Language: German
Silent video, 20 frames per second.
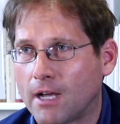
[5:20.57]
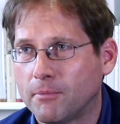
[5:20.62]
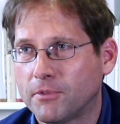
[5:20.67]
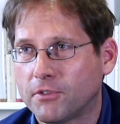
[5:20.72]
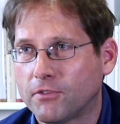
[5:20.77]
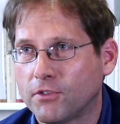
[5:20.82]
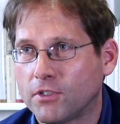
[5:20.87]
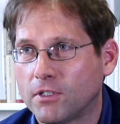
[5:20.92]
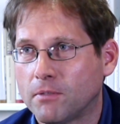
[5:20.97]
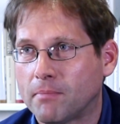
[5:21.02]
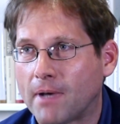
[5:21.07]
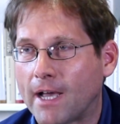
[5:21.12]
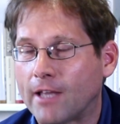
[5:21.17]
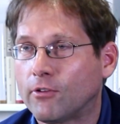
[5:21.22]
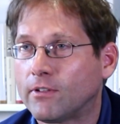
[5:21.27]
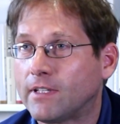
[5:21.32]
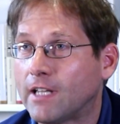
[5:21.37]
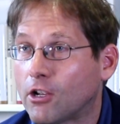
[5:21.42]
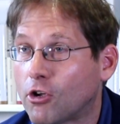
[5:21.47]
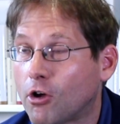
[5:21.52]
haben zwischen den
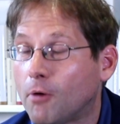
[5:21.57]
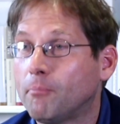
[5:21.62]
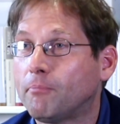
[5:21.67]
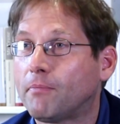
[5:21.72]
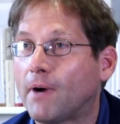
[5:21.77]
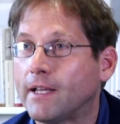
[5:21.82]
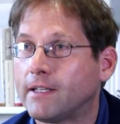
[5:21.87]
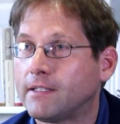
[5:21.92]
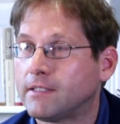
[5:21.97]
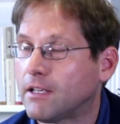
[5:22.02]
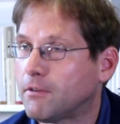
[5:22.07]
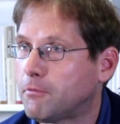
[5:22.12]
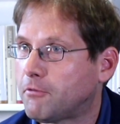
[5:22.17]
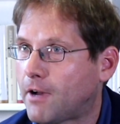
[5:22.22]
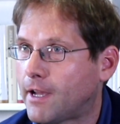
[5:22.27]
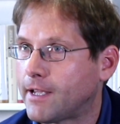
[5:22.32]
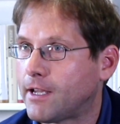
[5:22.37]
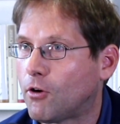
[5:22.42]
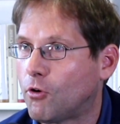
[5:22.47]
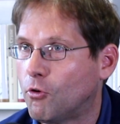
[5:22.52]
beiden. Und der kommt bei dieser
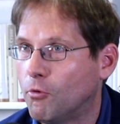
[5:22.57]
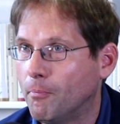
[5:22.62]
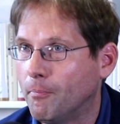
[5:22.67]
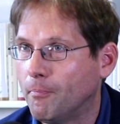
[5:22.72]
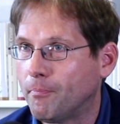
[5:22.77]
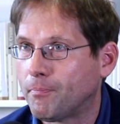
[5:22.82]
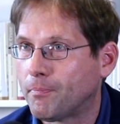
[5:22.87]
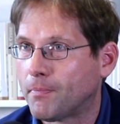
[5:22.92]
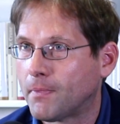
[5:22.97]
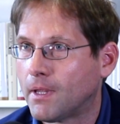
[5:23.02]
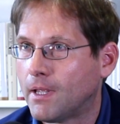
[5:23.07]
Feier um.